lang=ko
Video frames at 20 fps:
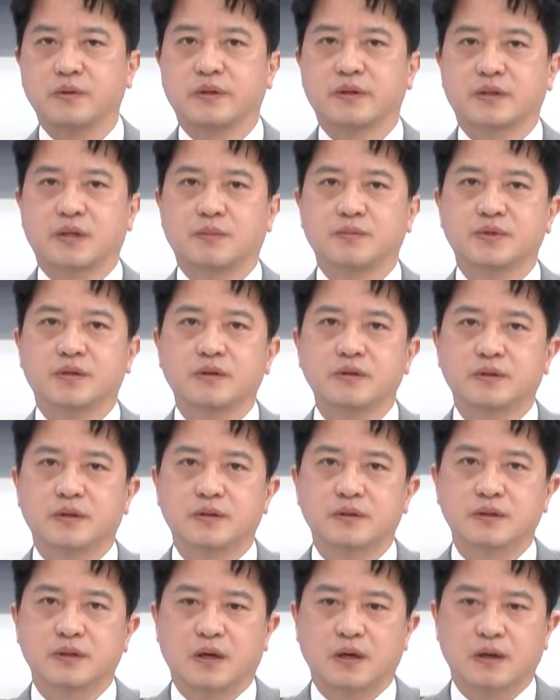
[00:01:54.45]
근데
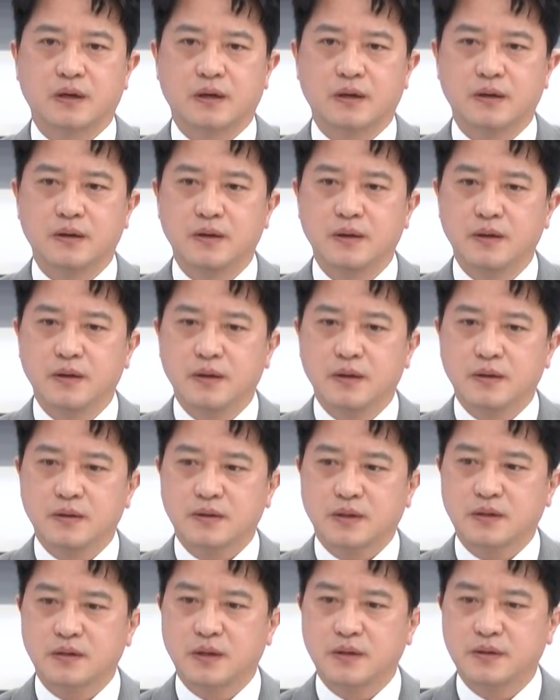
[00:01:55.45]
삼성전자가
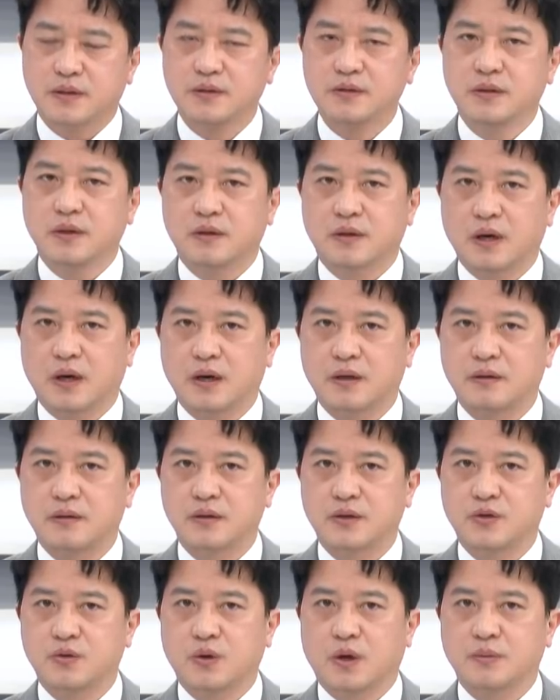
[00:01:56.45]
상당히
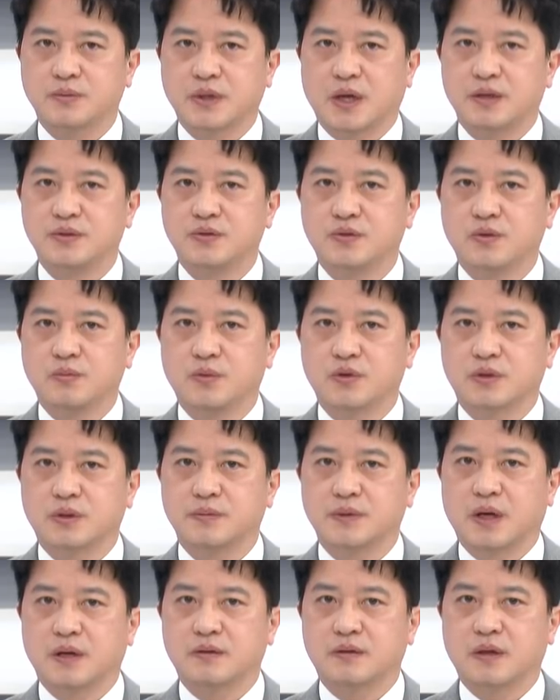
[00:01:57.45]
신저가를 기록하면서 안 좋은 음.
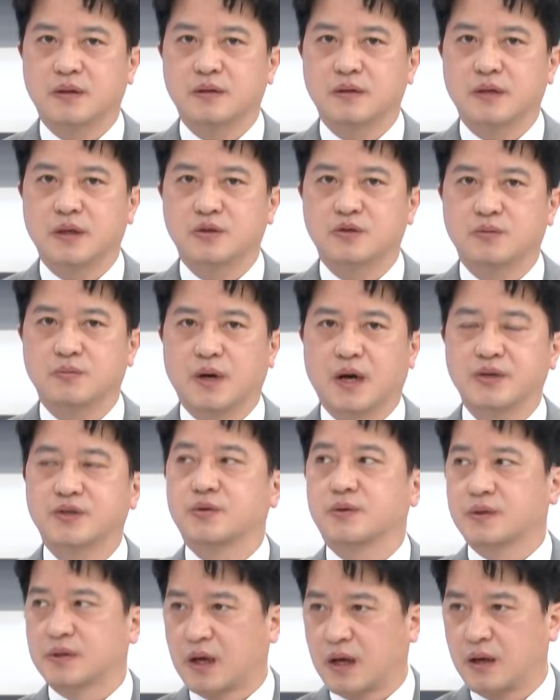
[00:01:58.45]
모습이 나왔다는 게 좀
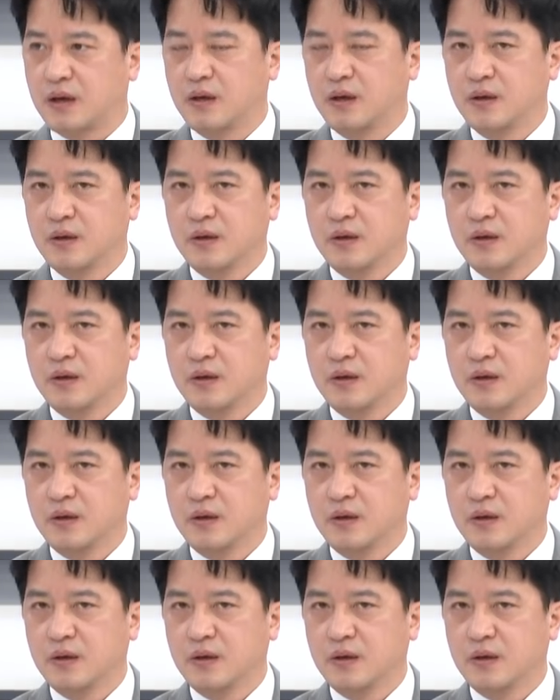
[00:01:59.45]
아쉬웠다.